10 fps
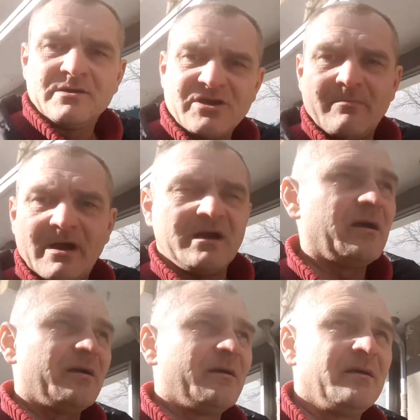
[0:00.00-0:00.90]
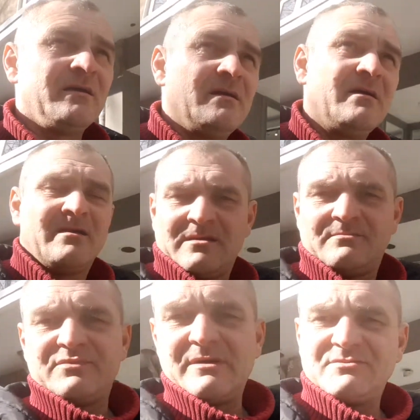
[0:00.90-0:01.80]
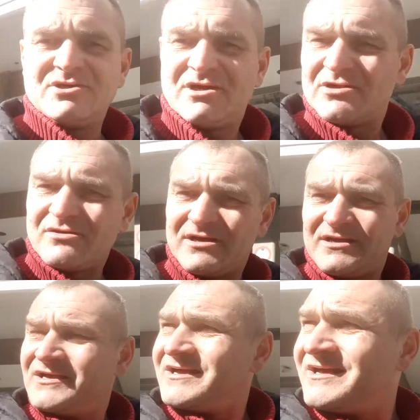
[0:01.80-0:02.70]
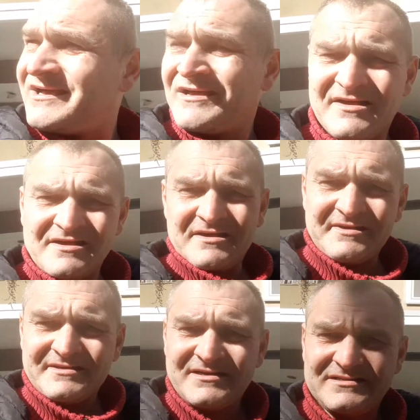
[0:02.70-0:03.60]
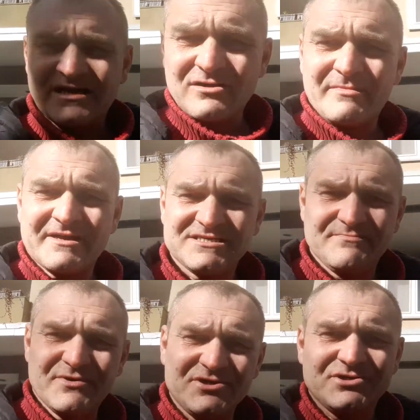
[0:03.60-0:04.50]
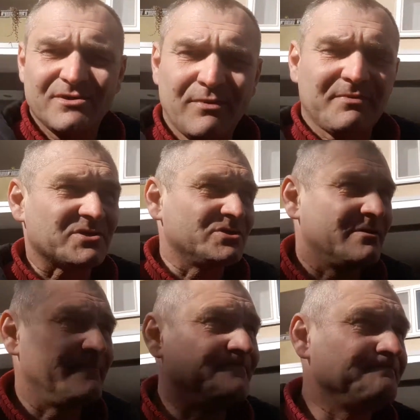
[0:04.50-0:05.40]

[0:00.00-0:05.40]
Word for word: Siema. Byłem dzisiaj trochę na komercji, pojeździłem, popatrzyłem.